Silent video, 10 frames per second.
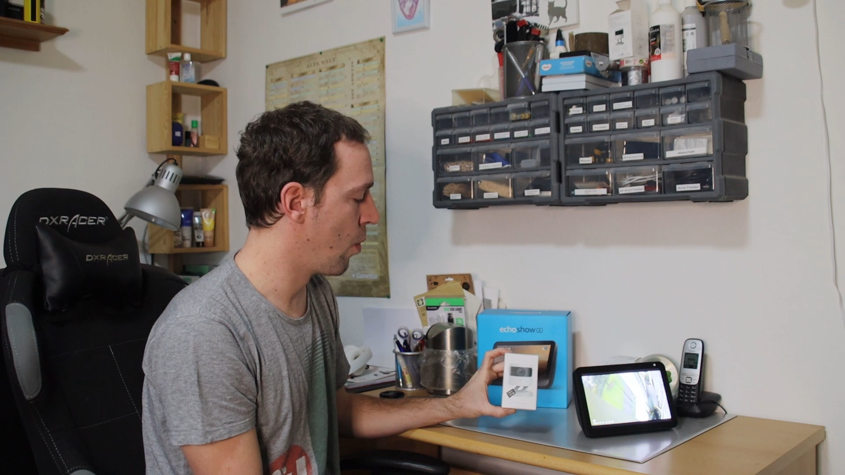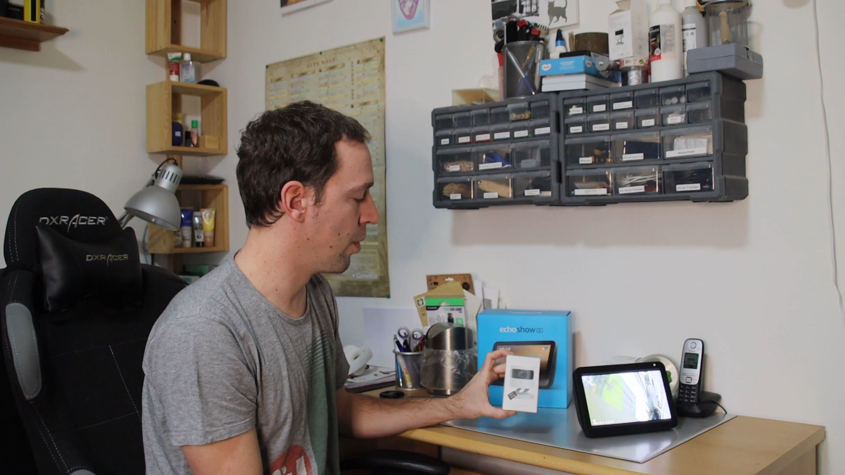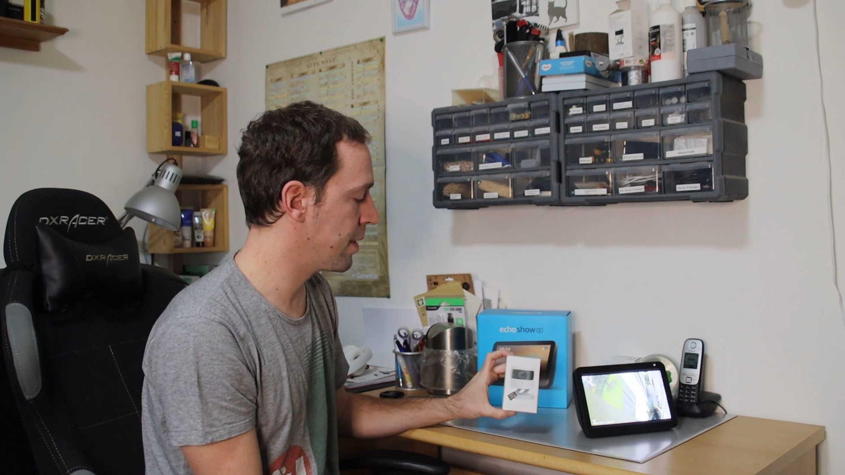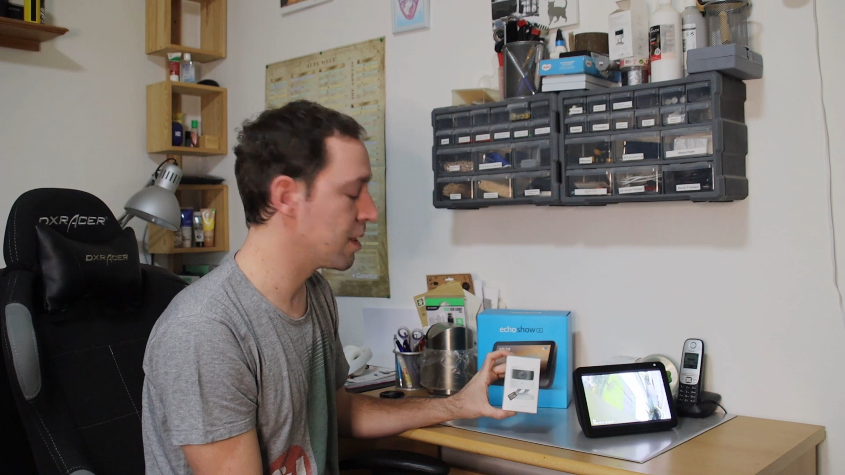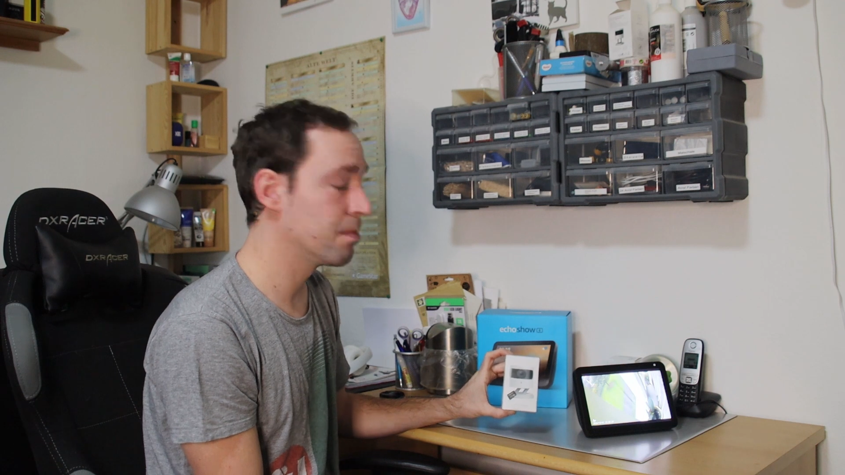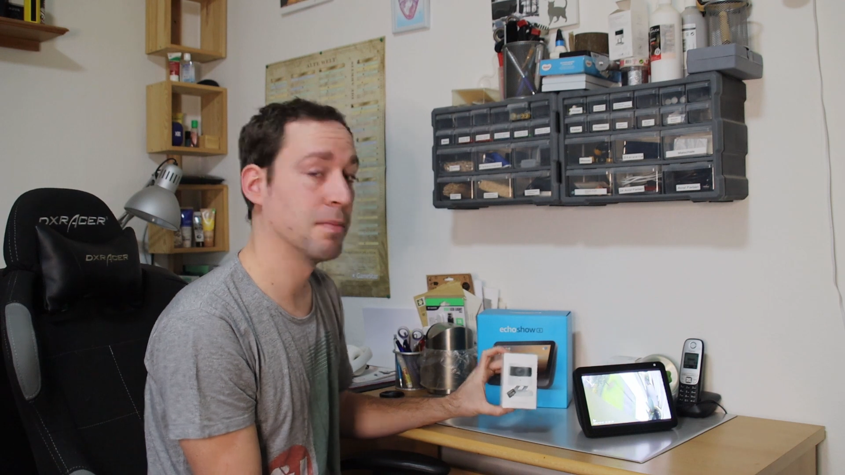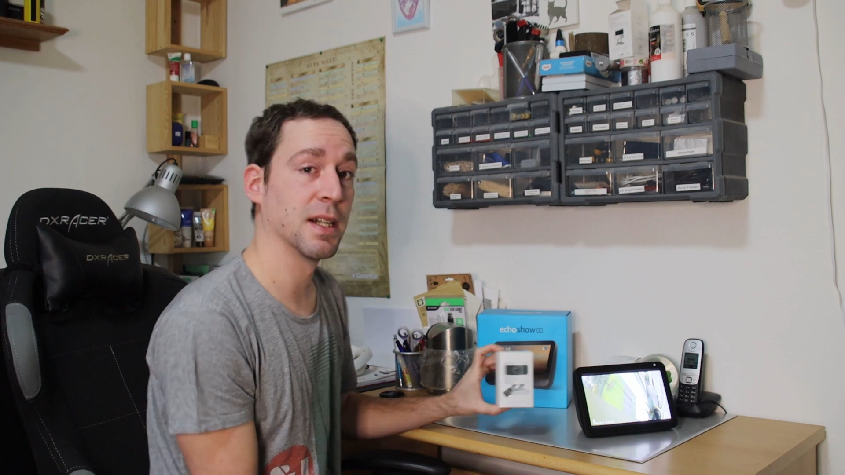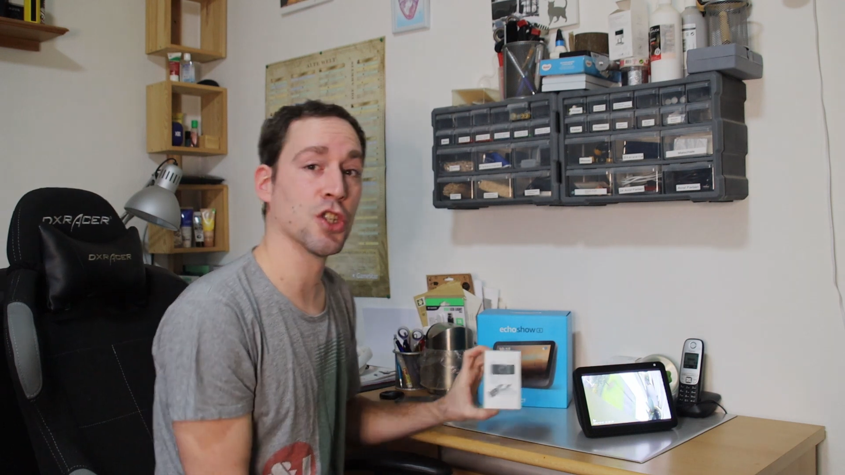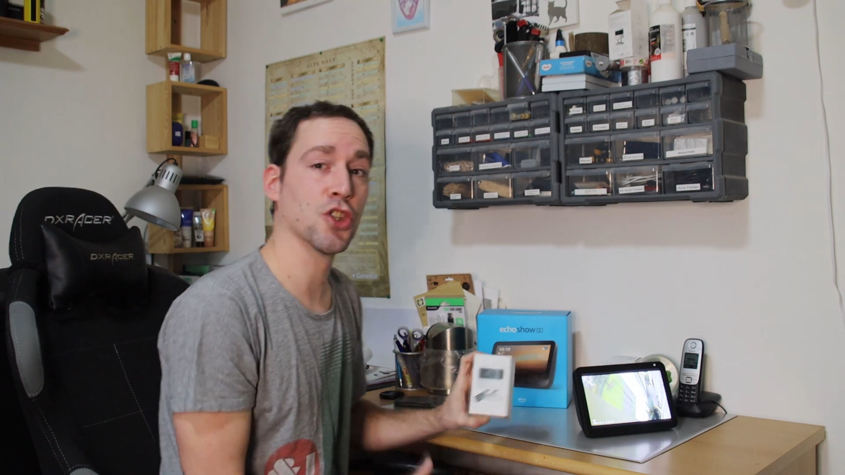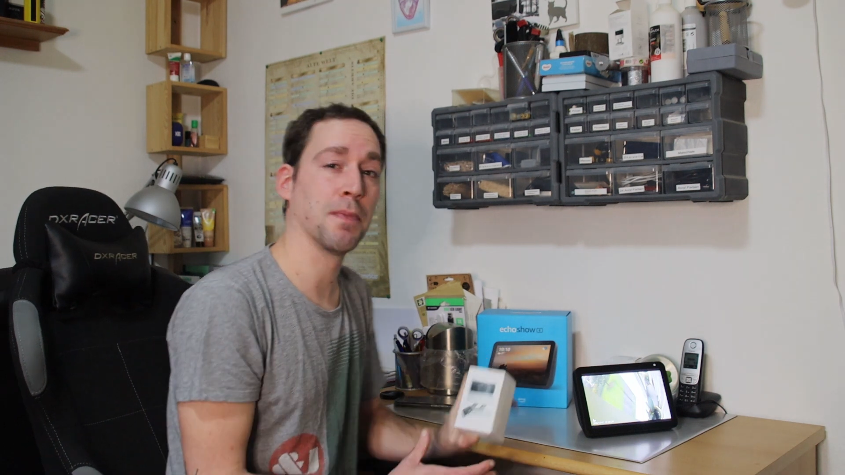Und ich bin
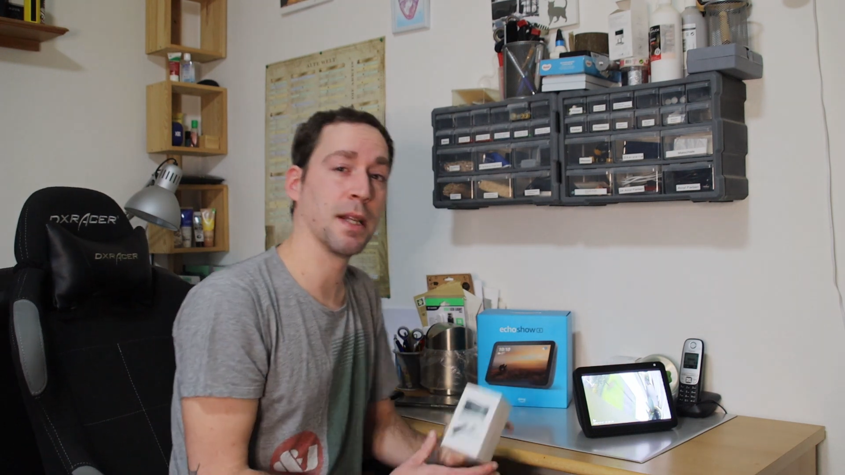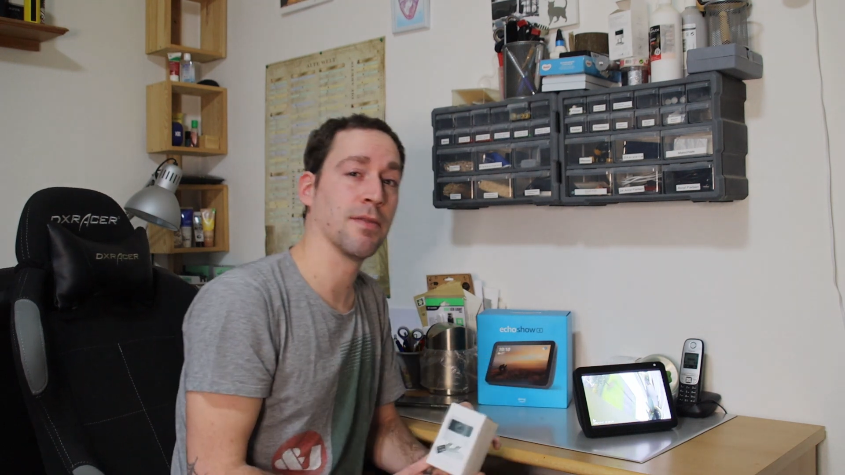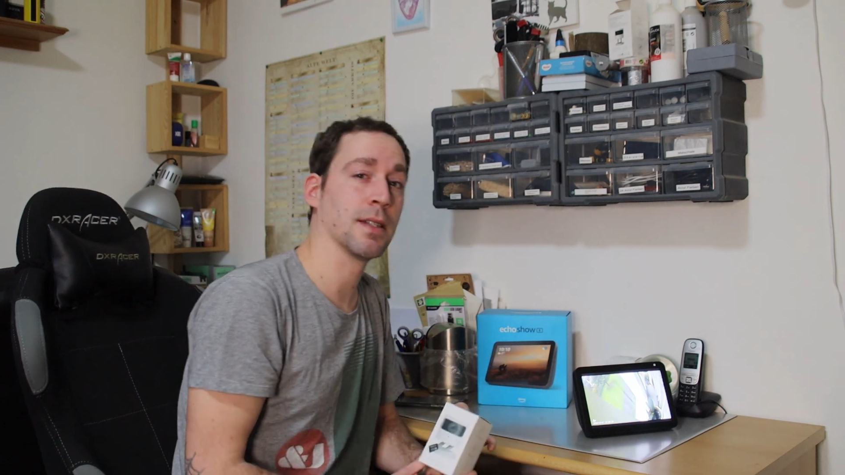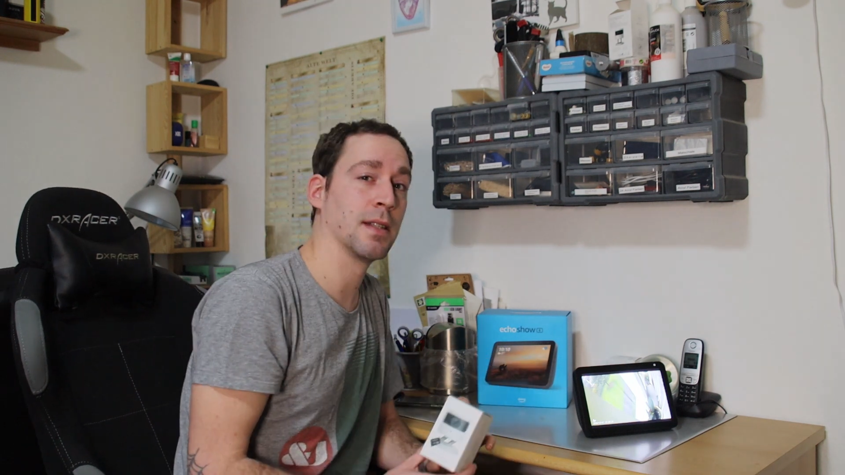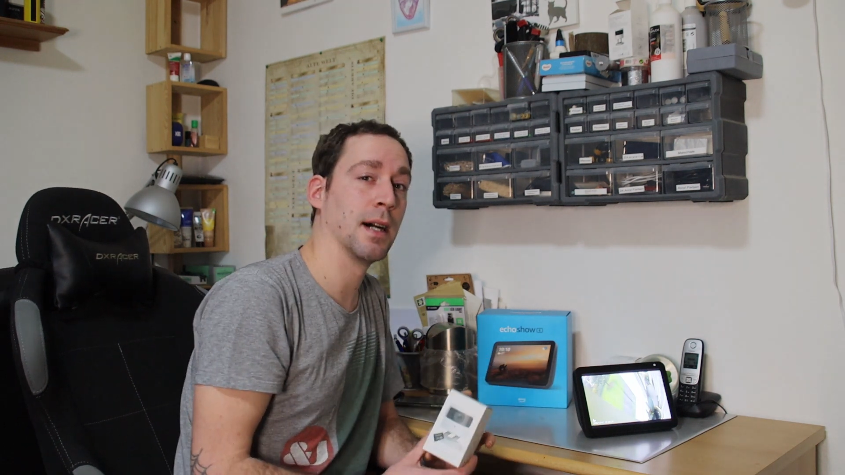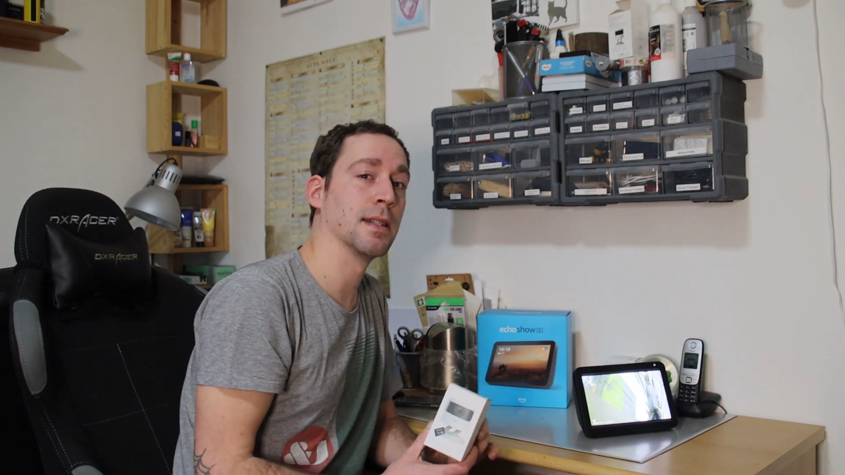mal gespannt, was da